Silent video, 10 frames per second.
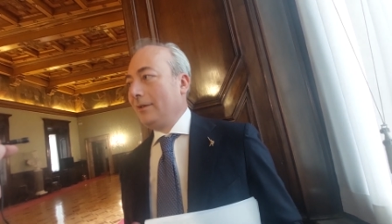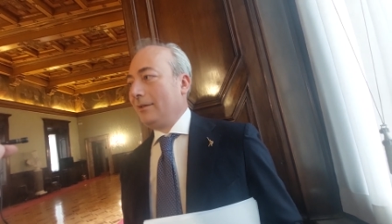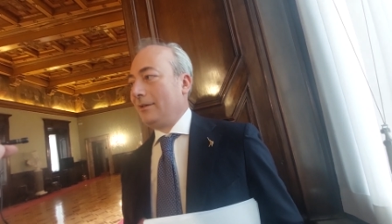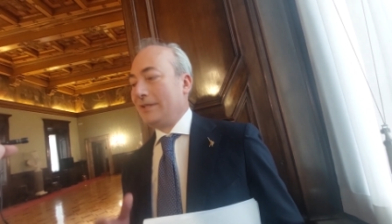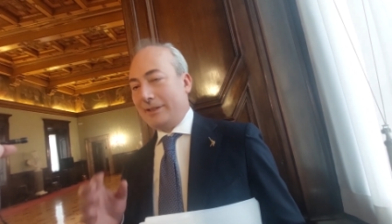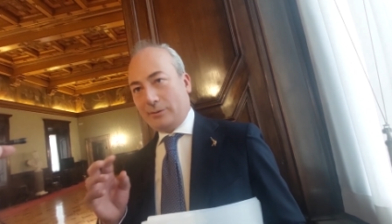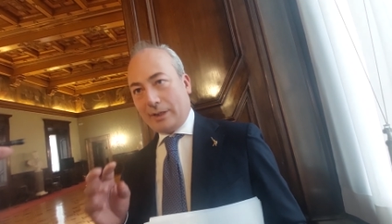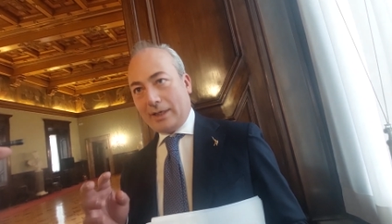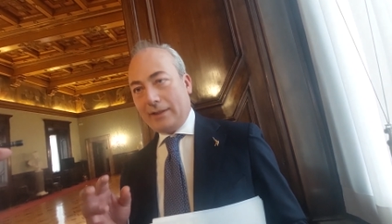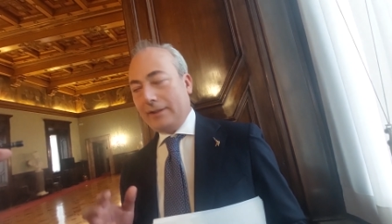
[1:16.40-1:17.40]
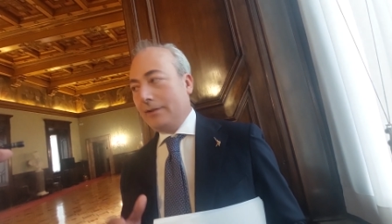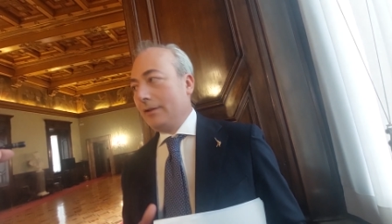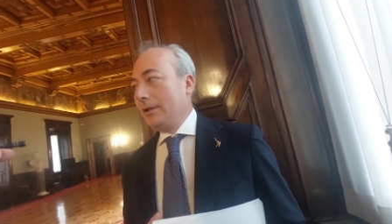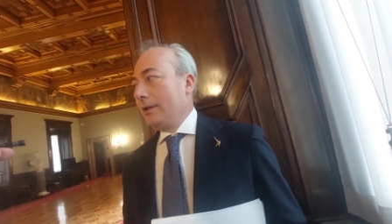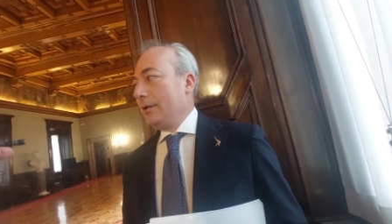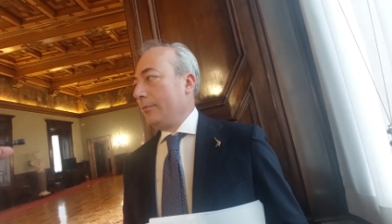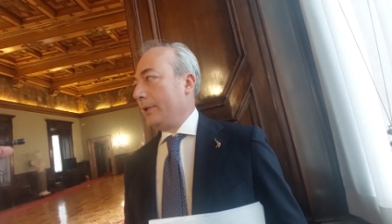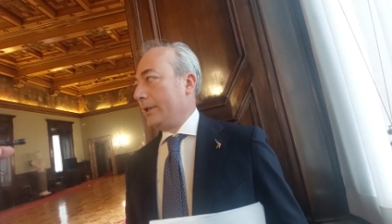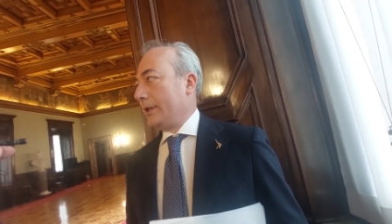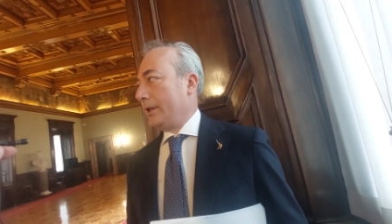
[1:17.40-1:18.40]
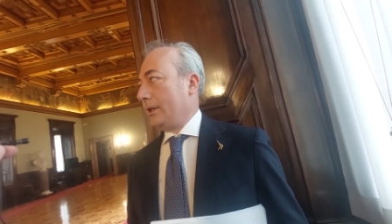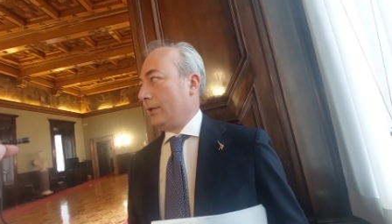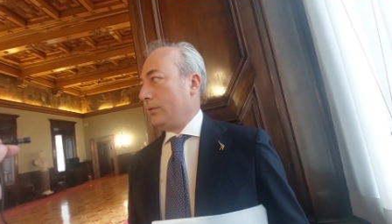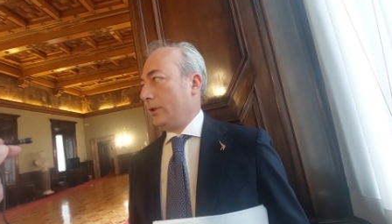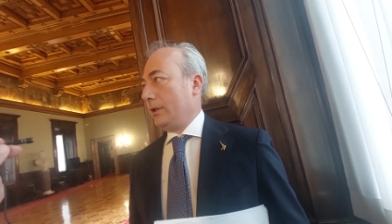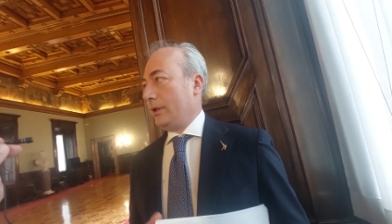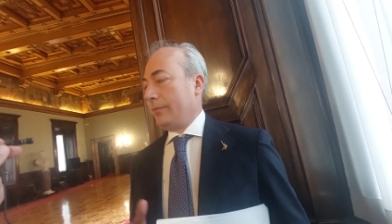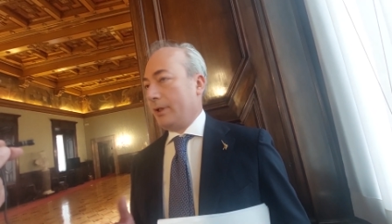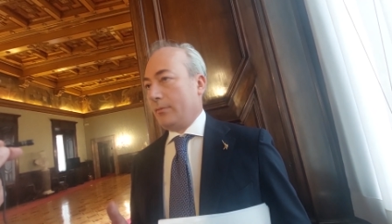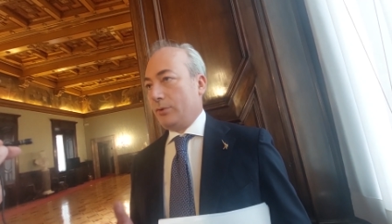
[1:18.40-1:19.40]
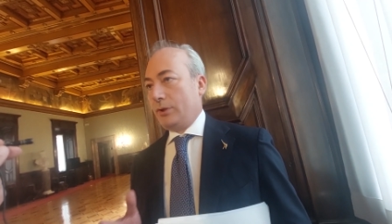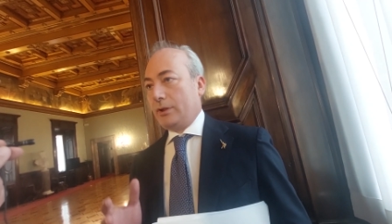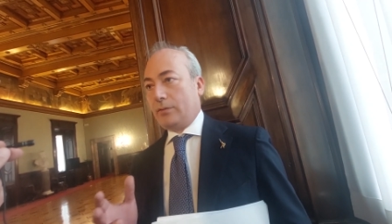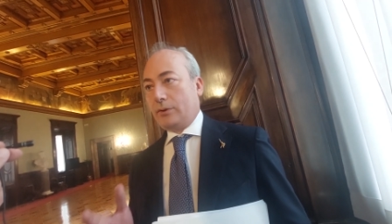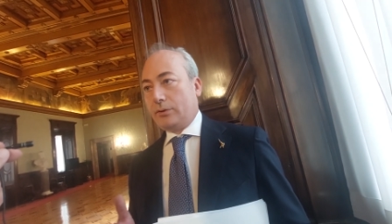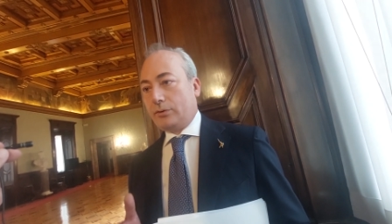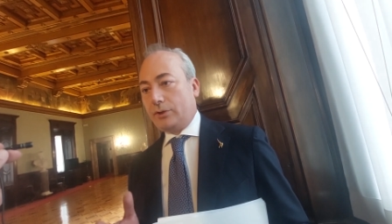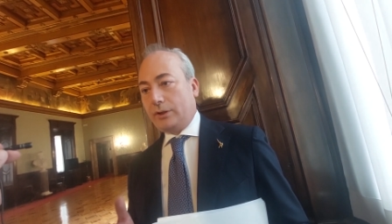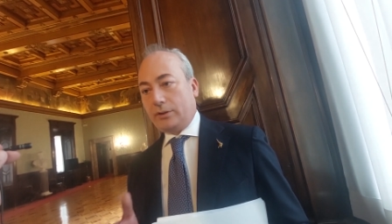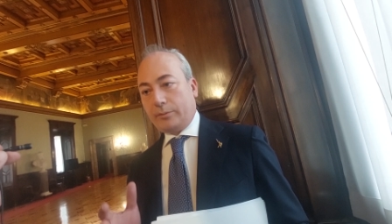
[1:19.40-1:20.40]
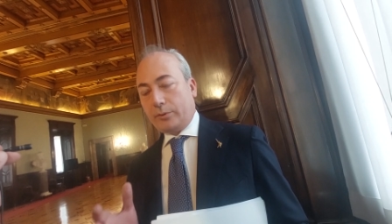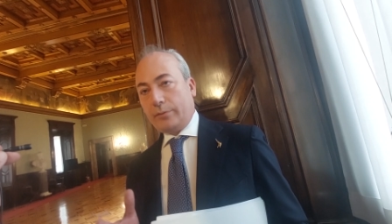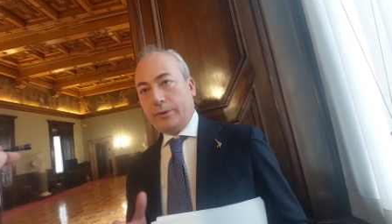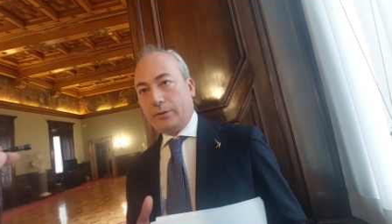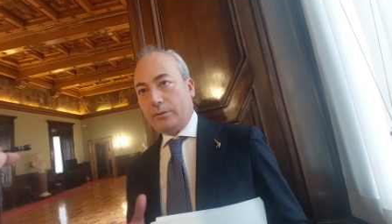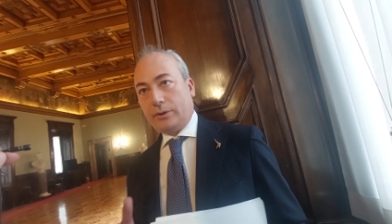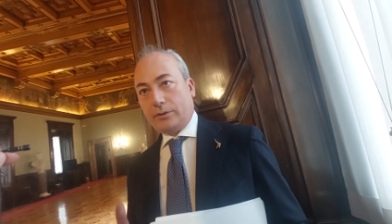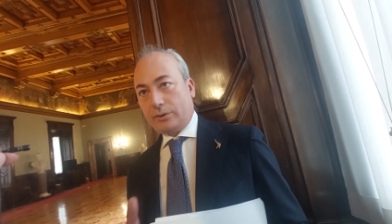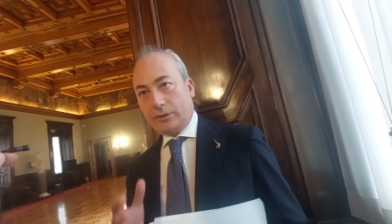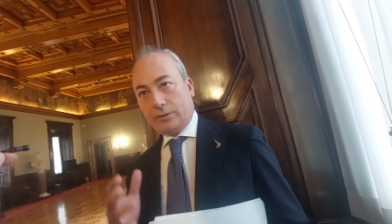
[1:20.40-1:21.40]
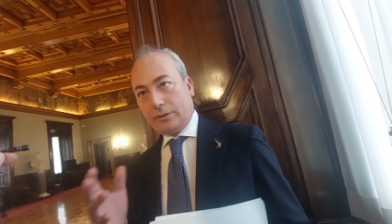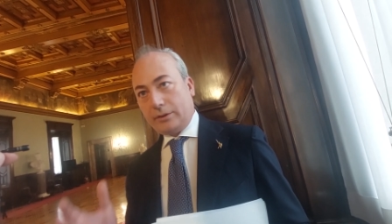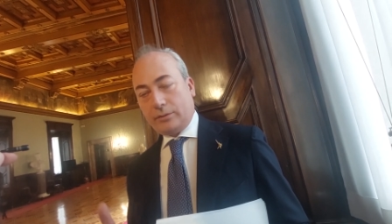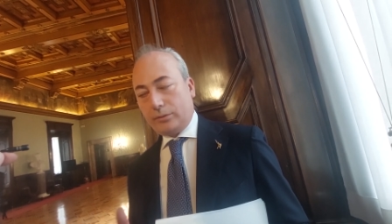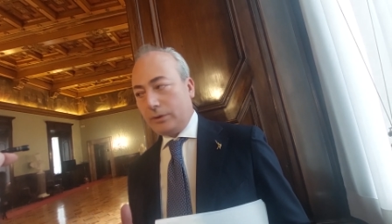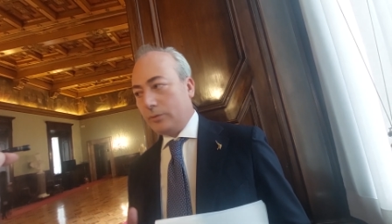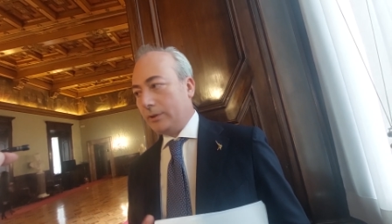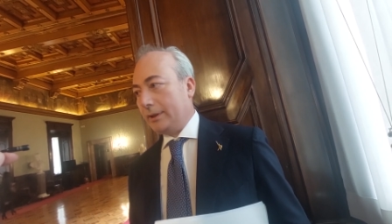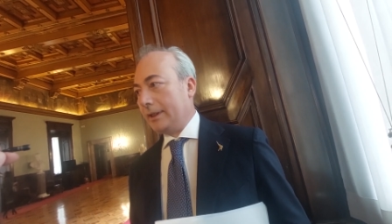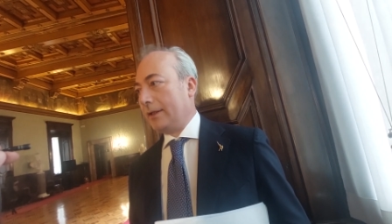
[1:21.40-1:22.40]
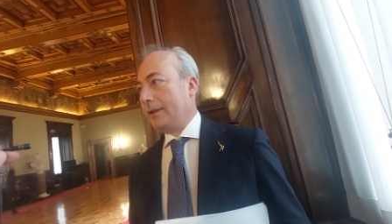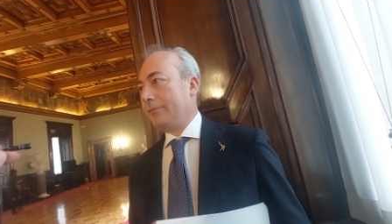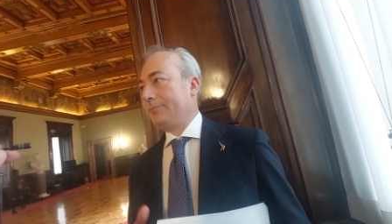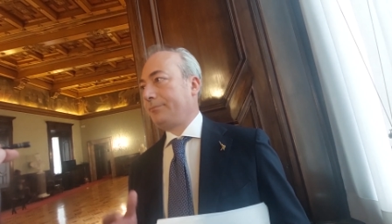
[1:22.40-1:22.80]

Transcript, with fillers: nazionale perché noi ne abbiamo circa 400, poco meno di 400 detenuti in tutta Italia